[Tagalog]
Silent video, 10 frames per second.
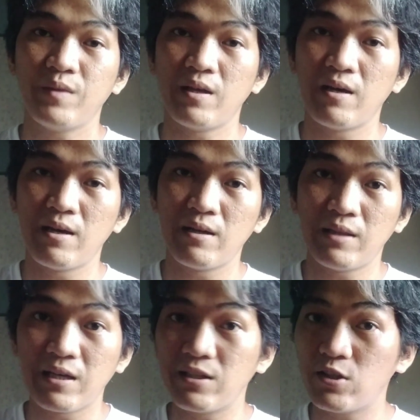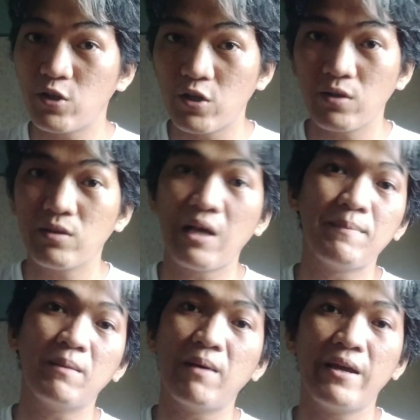Uh, taga dito yon
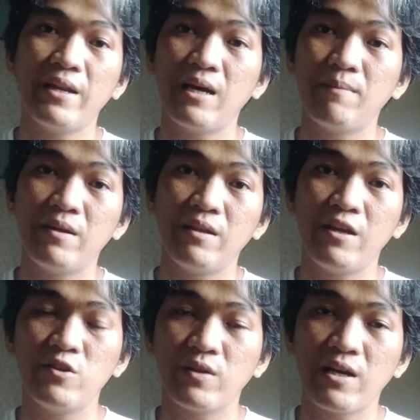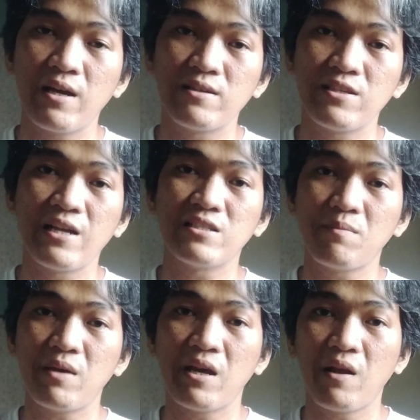kapitbahay namin. Eh yun nga,
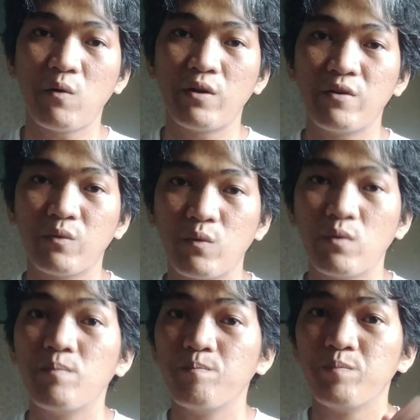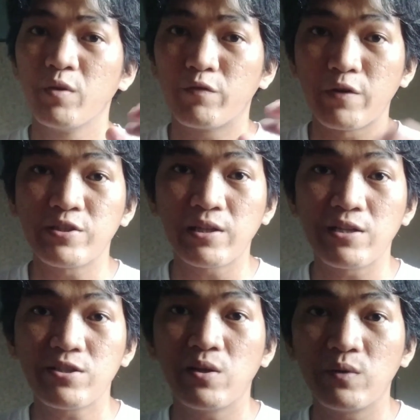sinasabihan ako na yung first
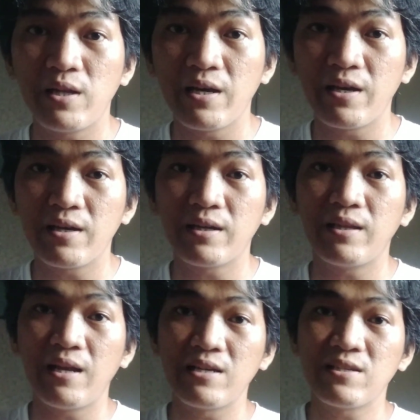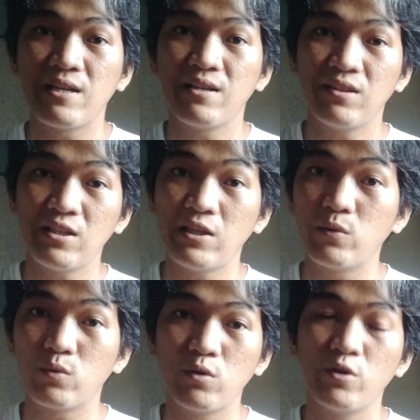clutch daw nila eh kadalasan hindi
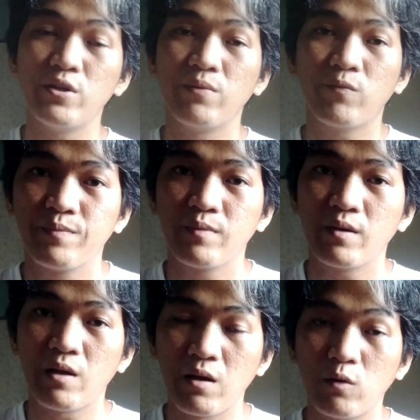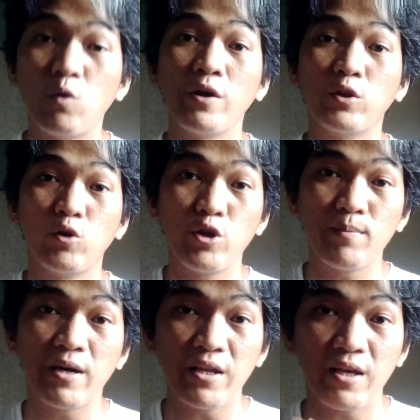tinutuloy. Uh, kung ituloy
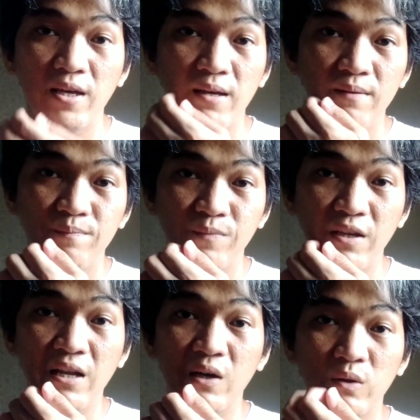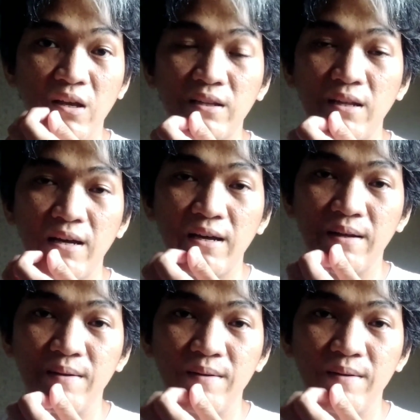man eh, in-out nga nila.